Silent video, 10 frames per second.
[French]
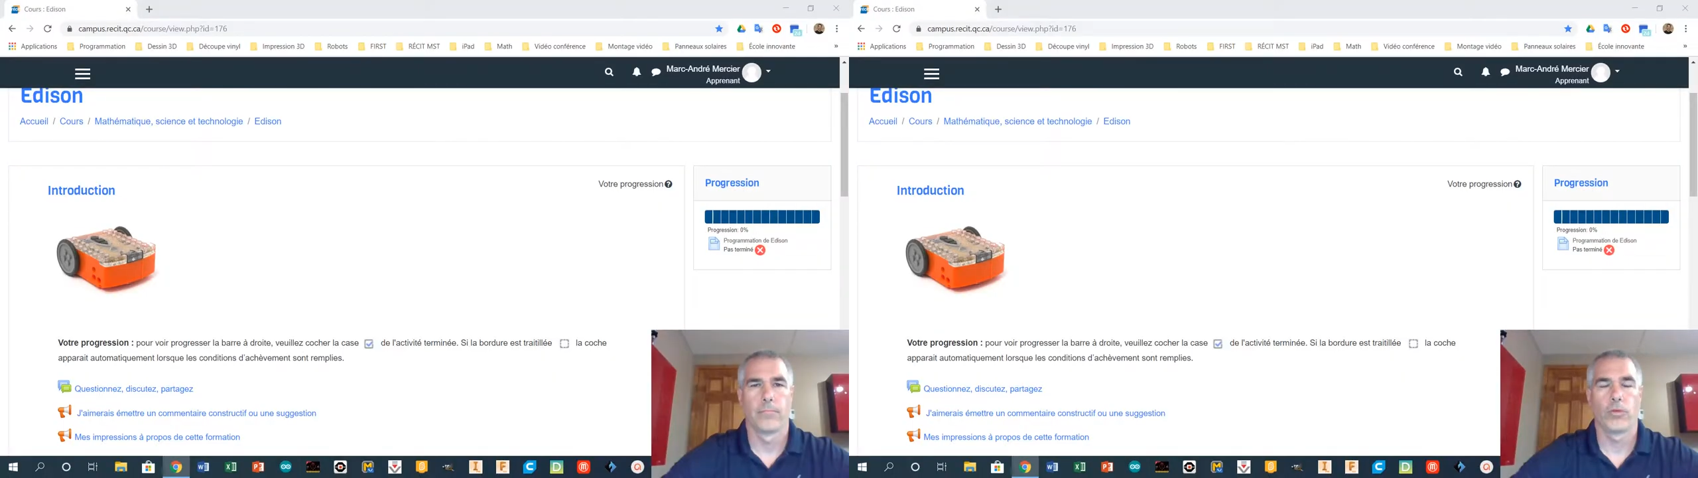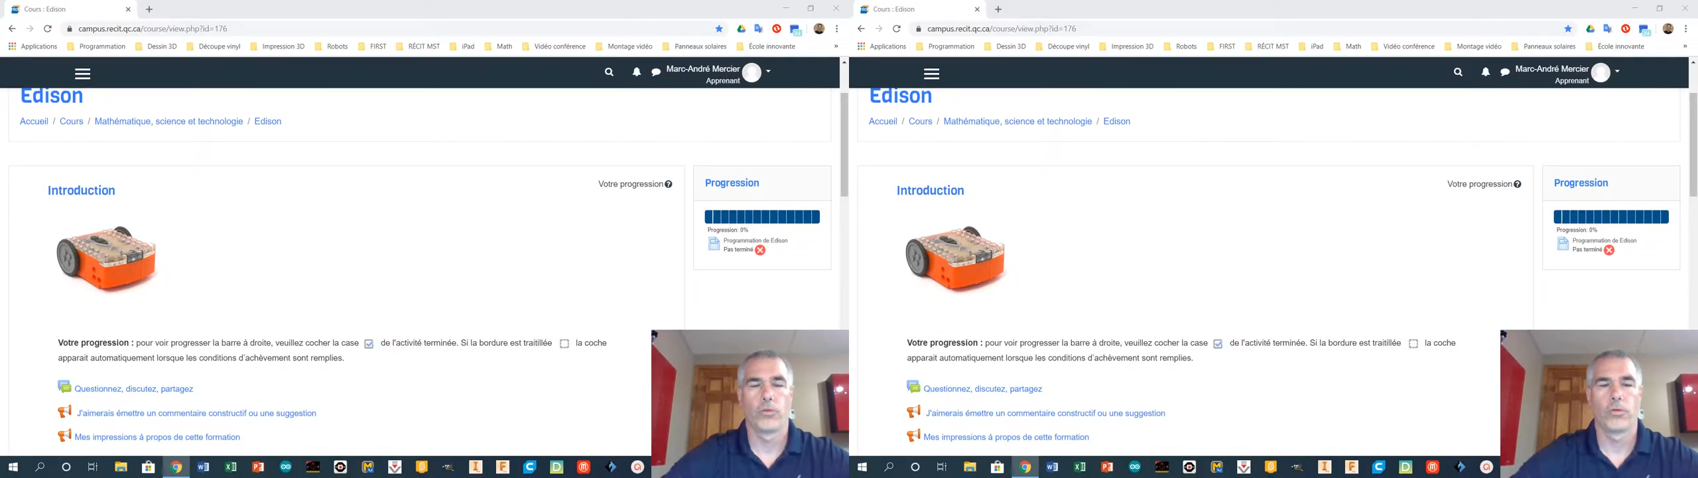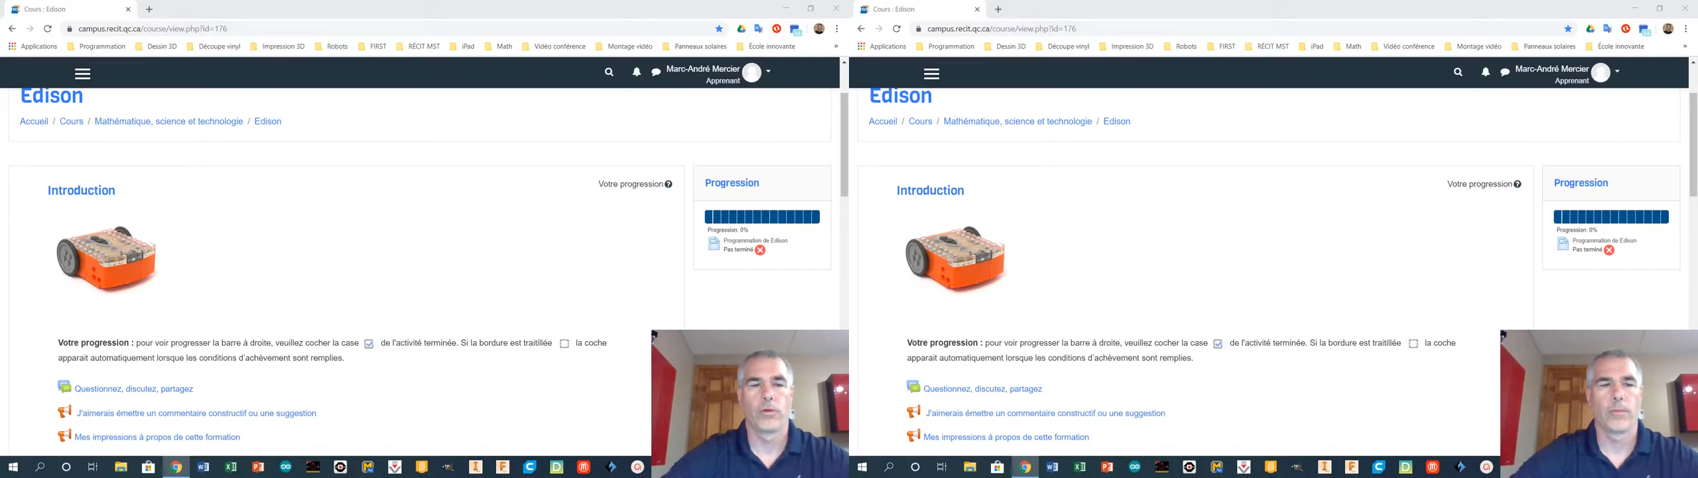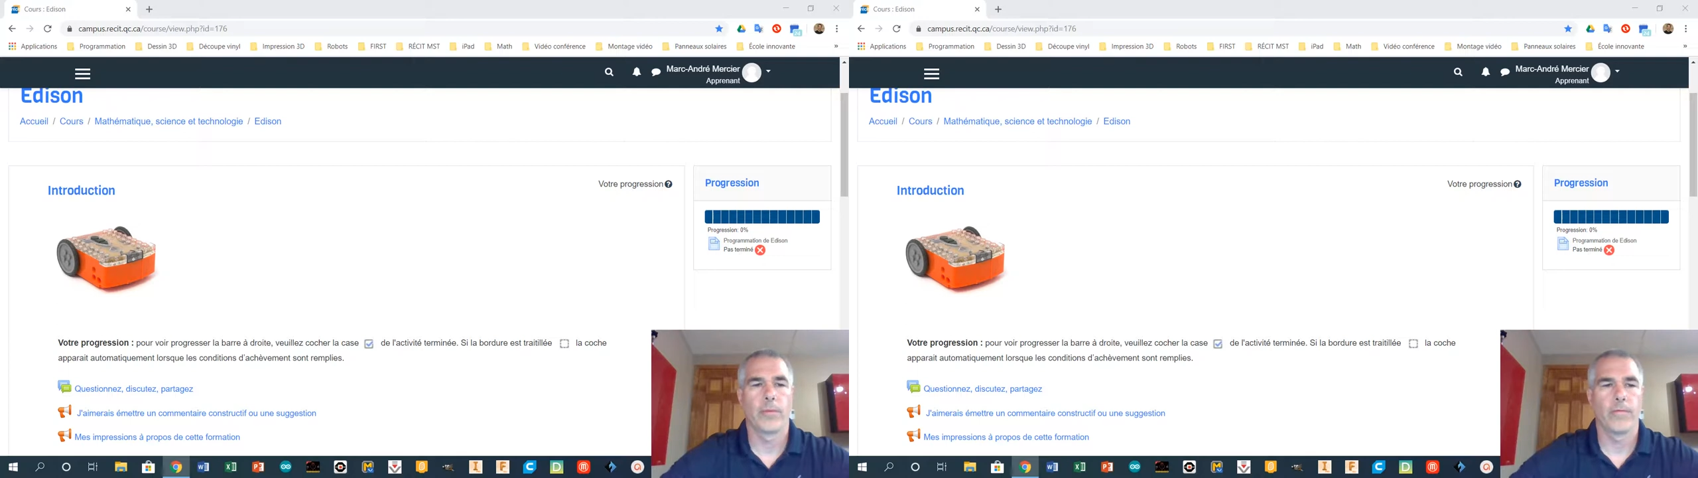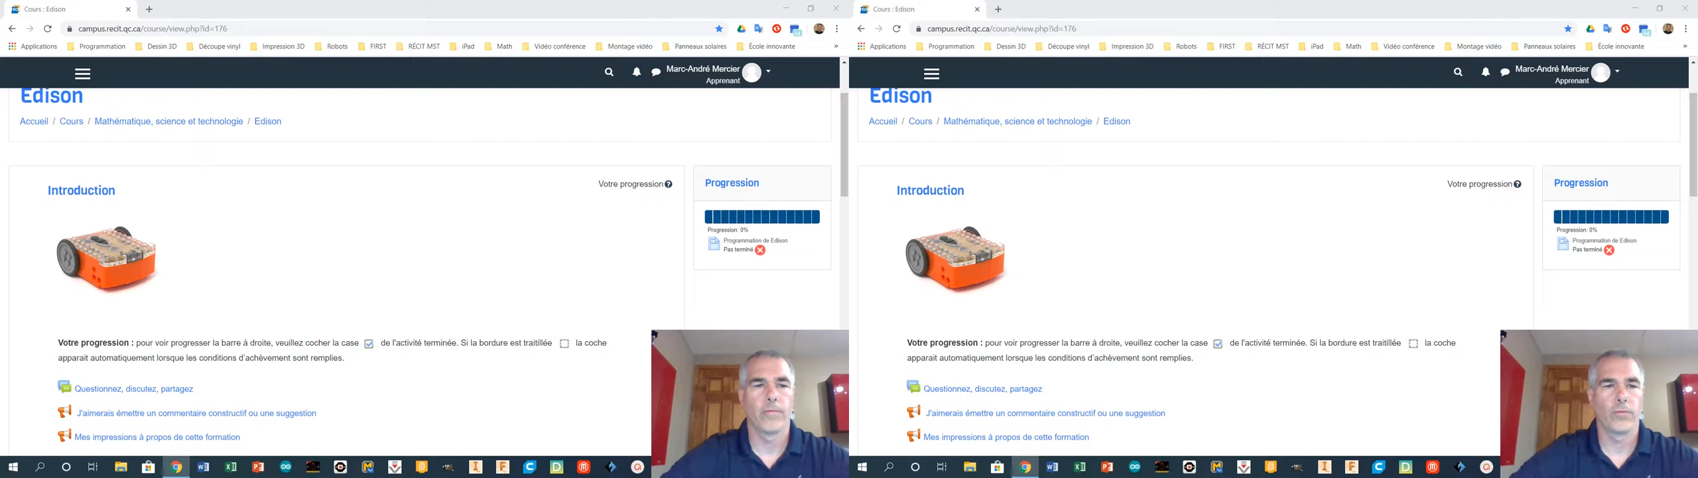Bonjour, euh,
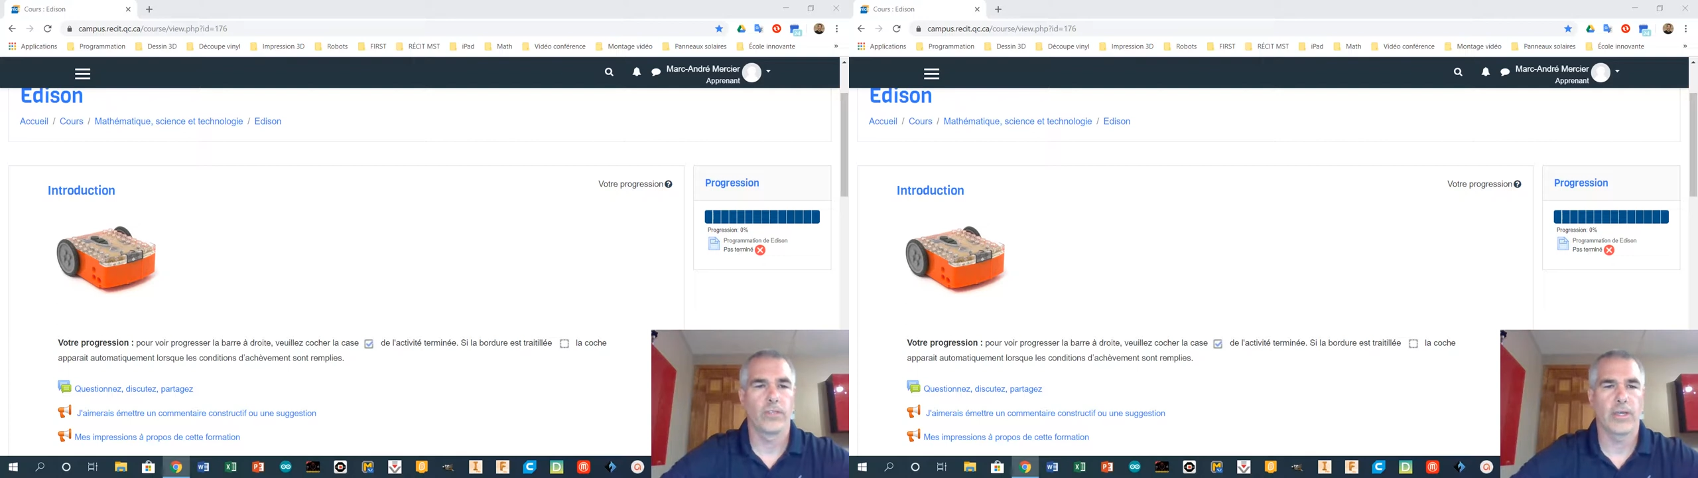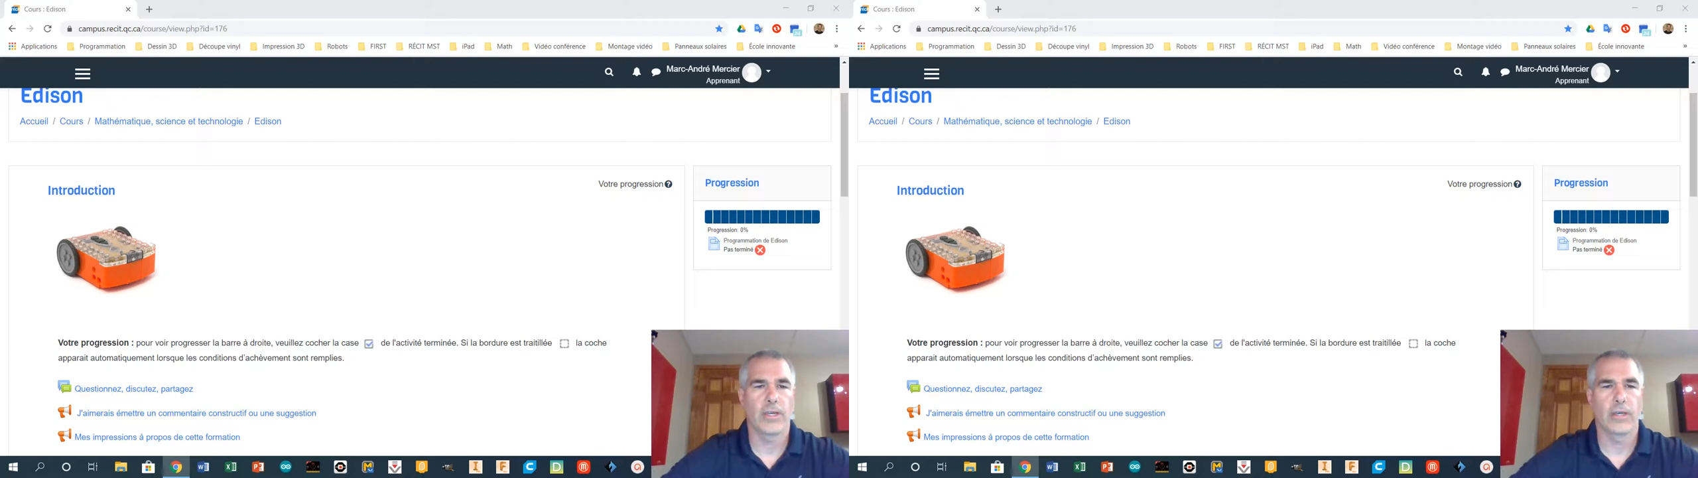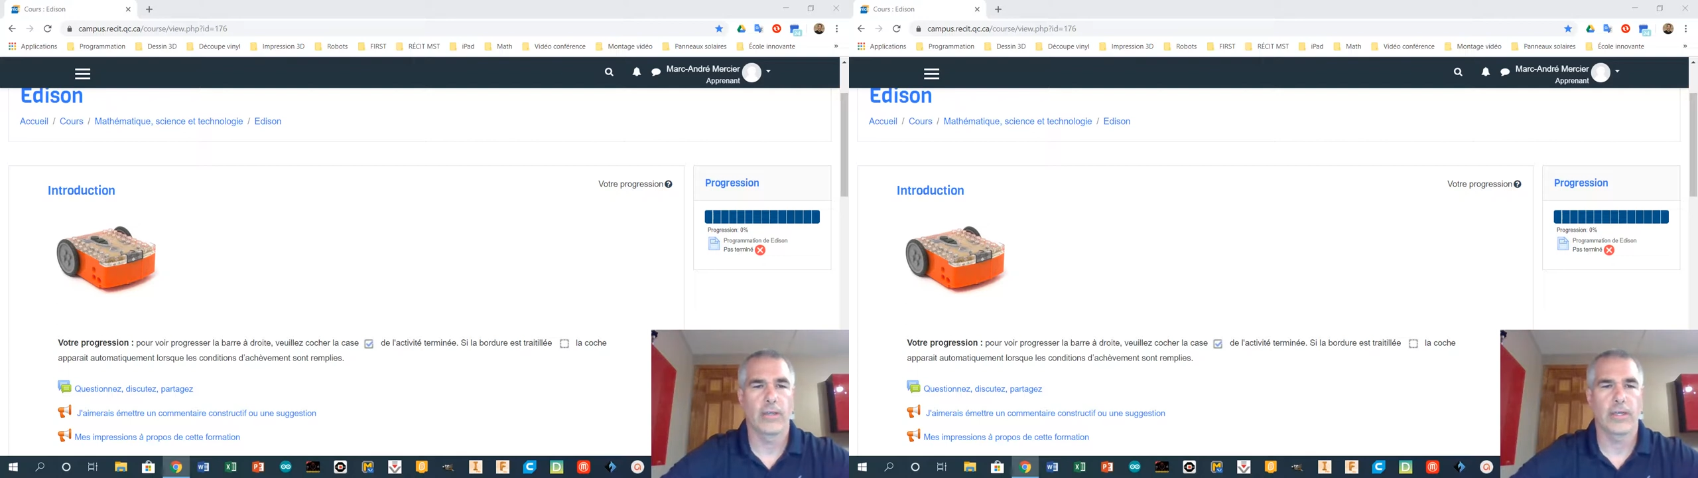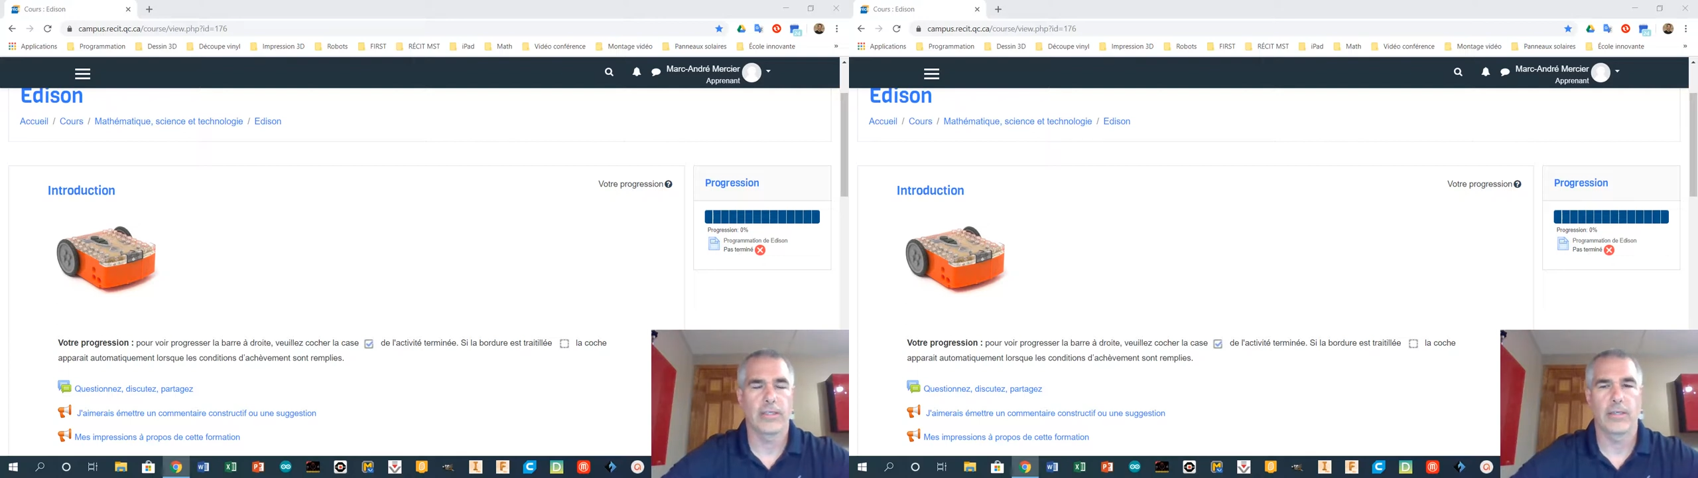bienvenue dans,